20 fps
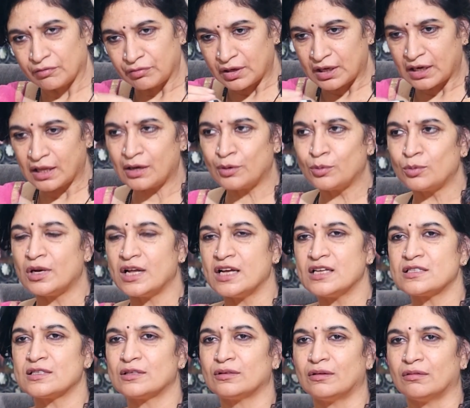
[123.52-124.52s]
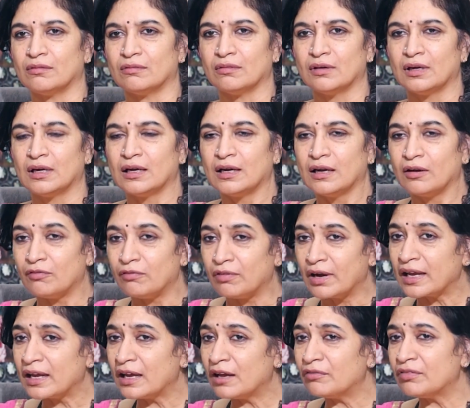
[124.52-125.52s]
ఎవ్రీడే నువ్వు లేస్తున్నావు
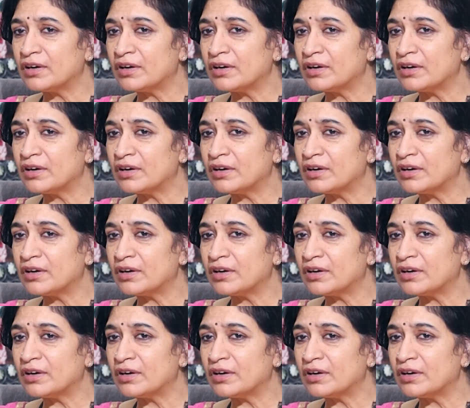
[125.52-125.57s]
వై